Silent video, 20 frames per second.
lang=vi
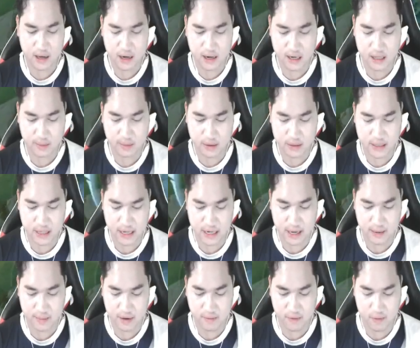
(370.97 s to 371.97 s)
là nó side
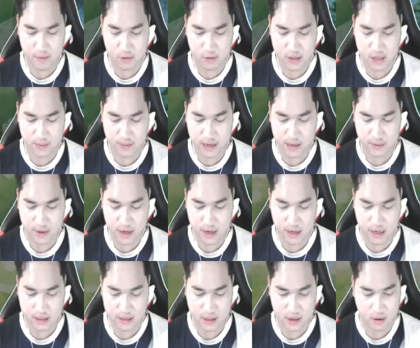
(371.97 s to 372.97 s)
lên với vivo chẳng vào đâu giờ
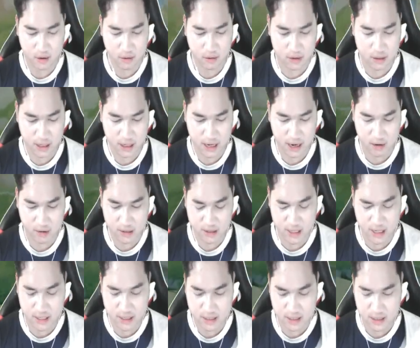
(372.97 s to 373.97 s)
let's go để nào thì
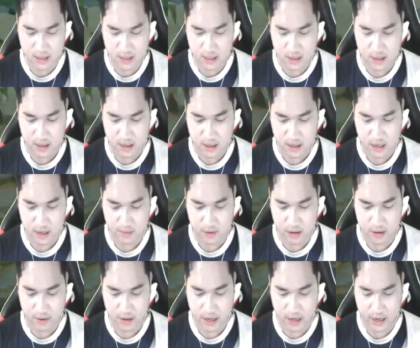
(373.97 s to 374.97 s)
thân cái máu
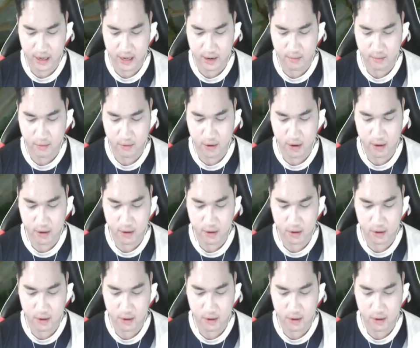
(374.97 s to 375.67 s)
thứ hàng kia búa